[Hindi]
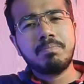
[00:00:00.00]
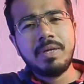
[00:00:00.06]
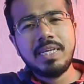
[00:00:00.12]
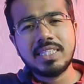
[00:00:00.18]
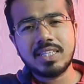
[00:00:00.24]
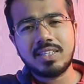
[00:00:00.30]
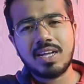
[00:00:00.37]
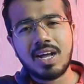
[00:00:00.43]

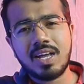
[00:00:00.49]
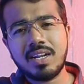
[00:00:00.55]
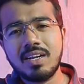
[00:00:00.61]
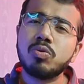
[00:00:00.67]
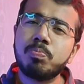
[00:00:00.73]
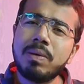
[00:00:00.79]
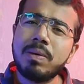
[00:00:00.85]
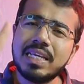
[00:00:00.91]
बीस हजार
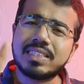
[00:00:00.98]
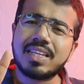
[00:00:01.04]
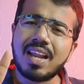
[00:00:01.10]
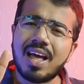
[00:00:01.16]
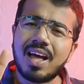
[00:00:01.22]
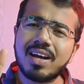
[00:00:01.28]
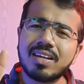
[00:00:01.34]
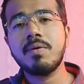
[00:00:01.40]
बीस
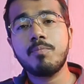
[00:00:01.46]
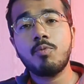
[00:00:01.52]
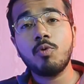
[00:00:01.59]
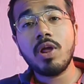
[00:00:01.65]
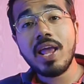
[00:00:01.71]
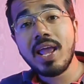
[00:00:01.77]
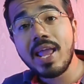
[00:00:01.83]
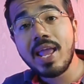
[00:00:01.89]
लाख
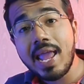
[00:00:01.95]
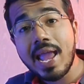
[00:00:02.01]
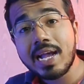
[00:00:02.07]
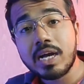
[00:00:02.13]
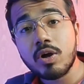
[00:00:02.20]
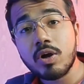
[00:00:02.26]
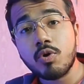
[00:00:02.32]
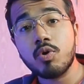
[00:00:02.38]
पूरे
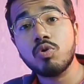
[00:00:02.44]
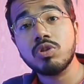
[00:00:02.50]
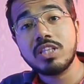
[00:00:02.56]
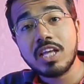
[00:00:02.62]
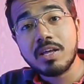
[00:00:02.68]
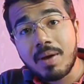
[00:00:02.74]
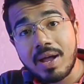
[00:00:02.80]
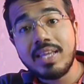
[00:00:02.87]
एक करोड़
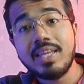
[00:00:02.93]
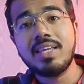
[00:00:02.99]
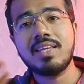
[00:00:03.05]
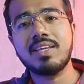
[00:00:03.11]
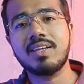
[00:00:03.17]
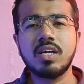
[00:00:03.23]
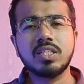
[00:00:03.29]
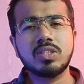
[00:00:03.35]
होती है
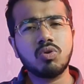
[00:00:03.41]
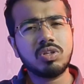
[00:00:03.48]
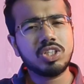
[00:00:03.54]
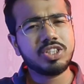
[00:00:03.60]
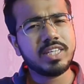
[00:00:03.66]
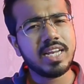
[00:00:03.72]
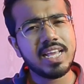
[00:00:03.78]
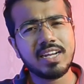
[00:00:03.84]
भाई सो
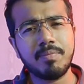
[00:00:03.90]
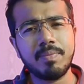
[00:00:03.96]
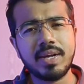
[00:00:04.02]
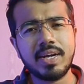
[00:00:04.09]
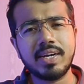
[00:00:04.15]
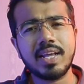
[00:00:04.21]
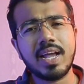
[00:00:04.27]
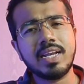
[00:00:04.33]
जस्ट टेक अ
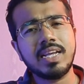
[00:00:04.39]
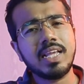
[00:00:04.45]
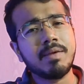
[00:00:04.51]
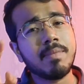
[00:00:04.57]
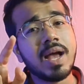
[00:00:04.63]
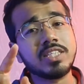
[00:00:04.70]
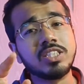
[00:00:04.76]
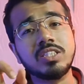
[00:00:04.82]
मिनट एंड
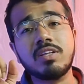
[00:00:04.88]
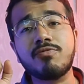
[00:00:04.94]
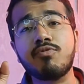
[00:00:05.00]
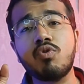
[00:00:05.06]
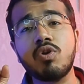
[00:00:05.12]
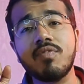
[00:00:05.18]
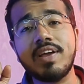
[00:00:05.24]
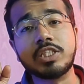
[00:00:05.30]
इमेजिन द
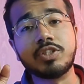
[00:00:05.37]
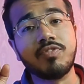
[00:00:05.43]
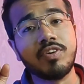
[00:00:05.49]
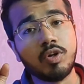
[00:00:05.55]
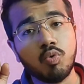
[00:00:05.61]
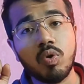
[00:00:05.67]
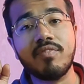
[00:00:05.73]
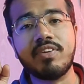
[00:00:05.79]
फूड वेस्ट वी
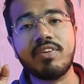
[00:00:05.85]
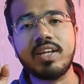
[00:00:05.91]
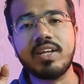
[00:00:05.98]
डू एवरी